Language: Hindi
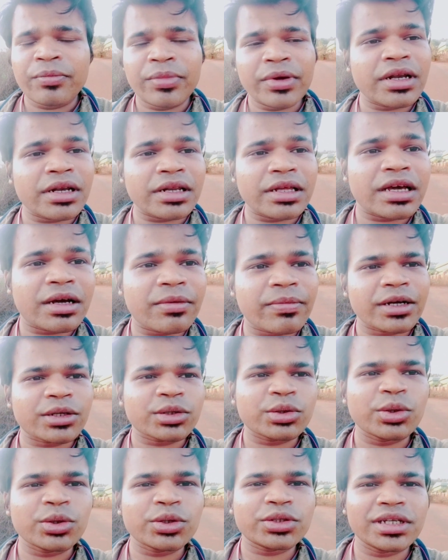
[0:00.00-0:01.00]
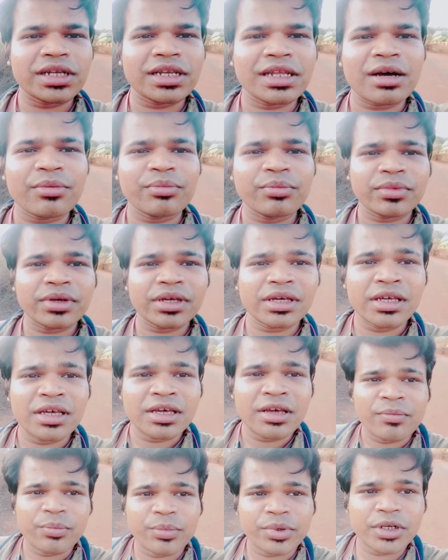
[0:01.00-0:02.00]
फिर एक बार सोच लिया मैं
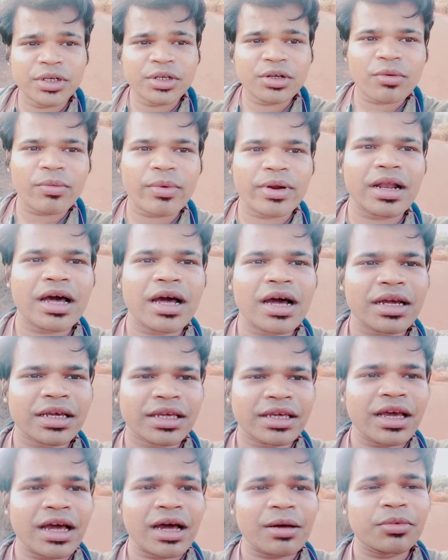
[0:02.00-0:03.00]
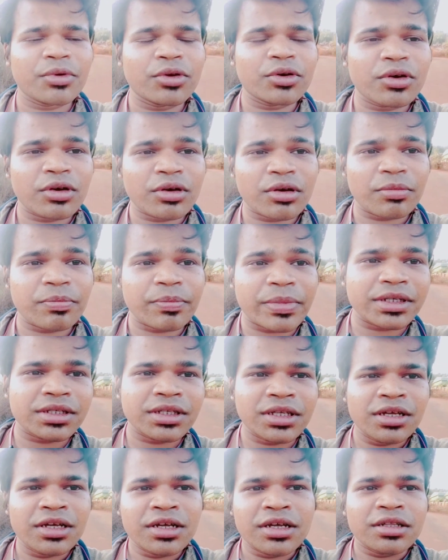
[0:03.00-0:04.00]
वीडियो बना के आप लोगों के पास
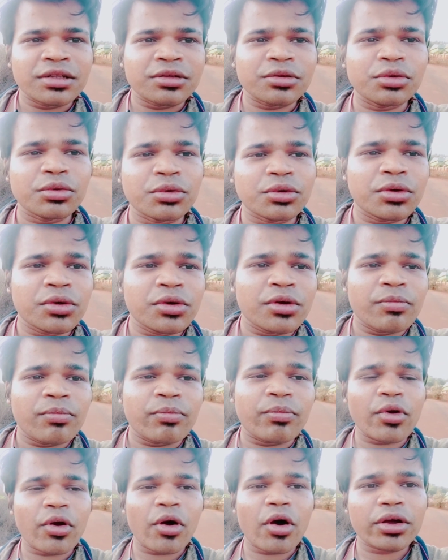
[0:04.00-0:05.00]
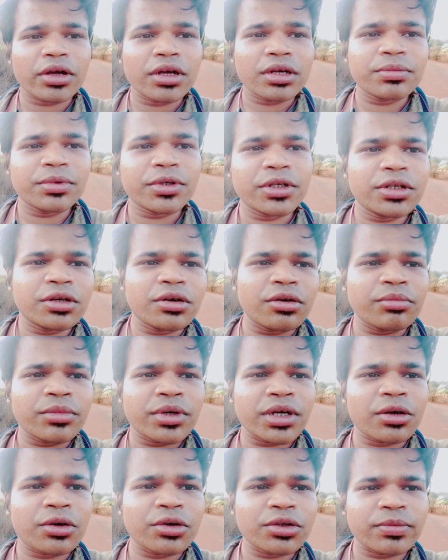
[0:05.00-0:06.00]
दूँ ब्लॉगिंग वीडियो
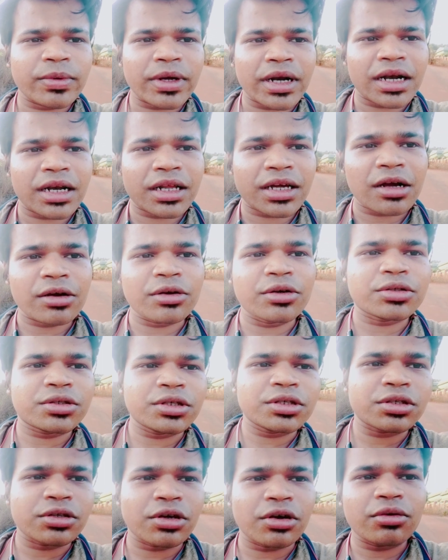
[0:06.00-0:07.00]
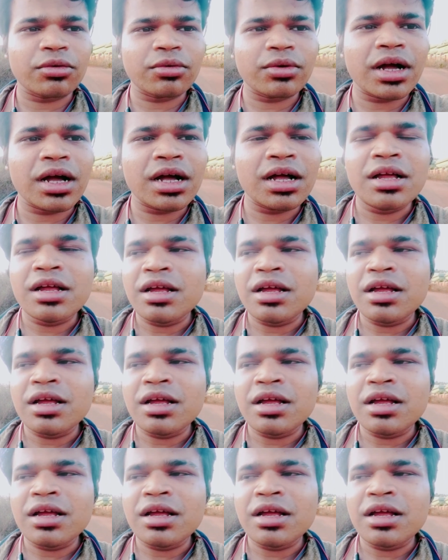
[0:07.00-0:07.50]
मैं रोज़ बनाने का कोशिश करूँगा